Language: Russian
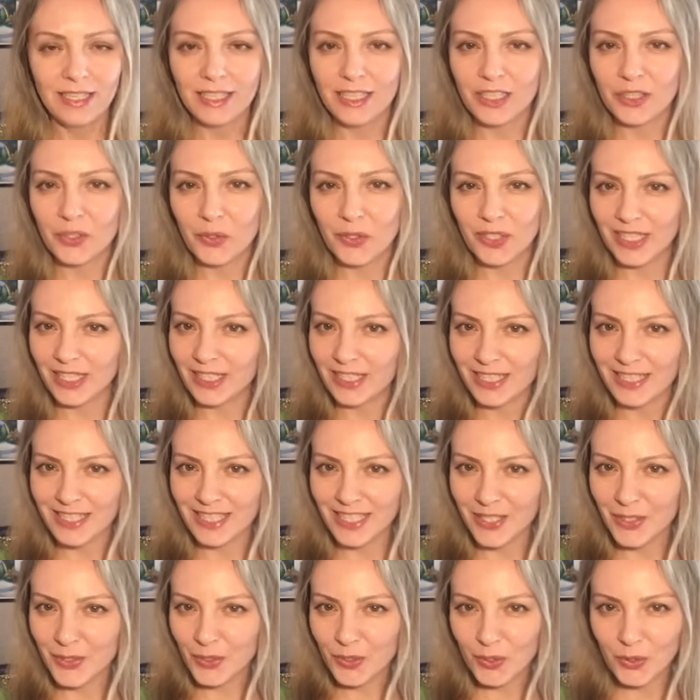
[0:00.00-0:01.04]
которые, я
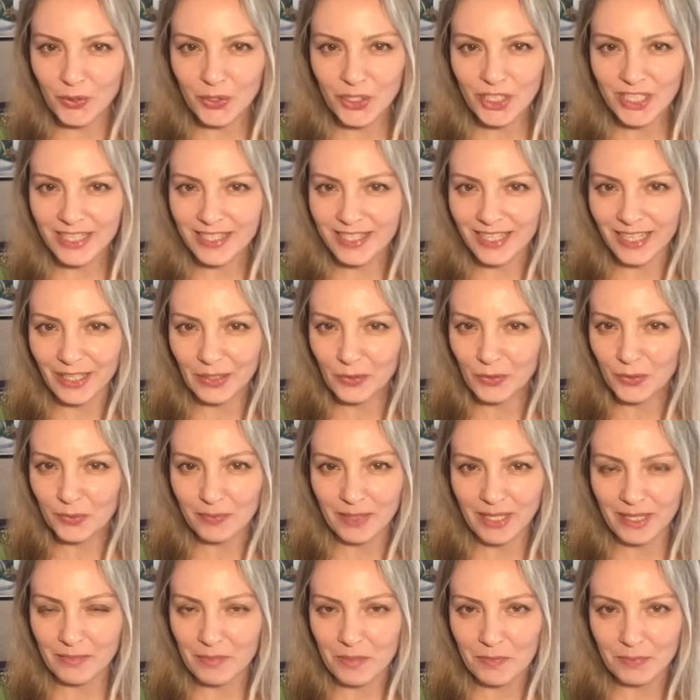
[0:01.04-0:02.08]
надеюсь, тоже станут
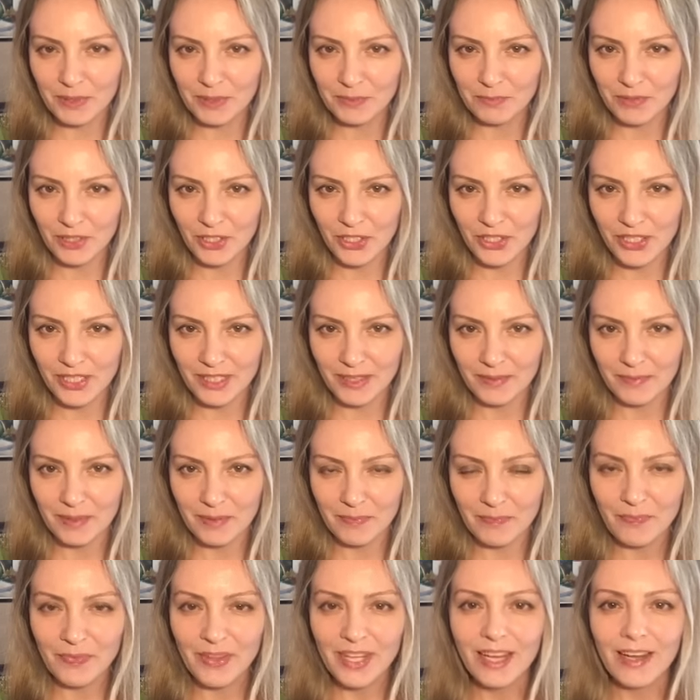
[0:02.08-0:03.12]
моими подписчиками.